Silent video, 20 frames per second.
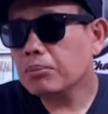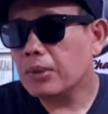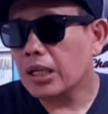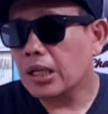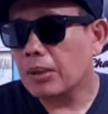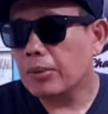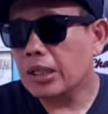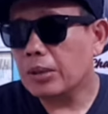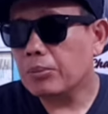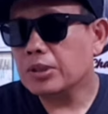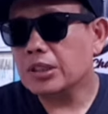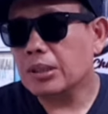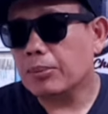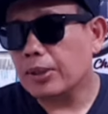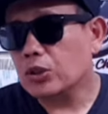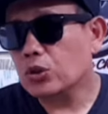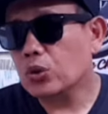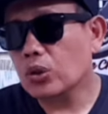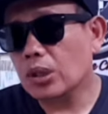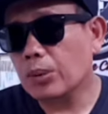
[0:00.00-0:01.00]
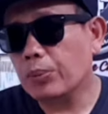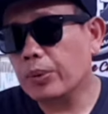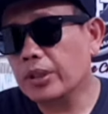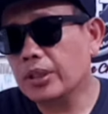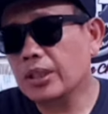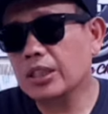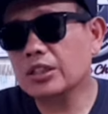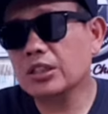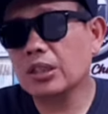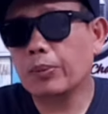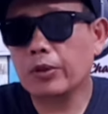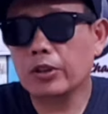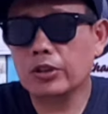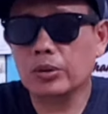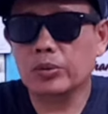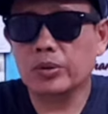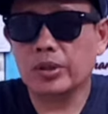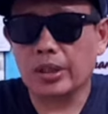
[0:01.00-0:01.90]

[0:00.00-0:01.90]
bagaimana bisa masuk ke final Championship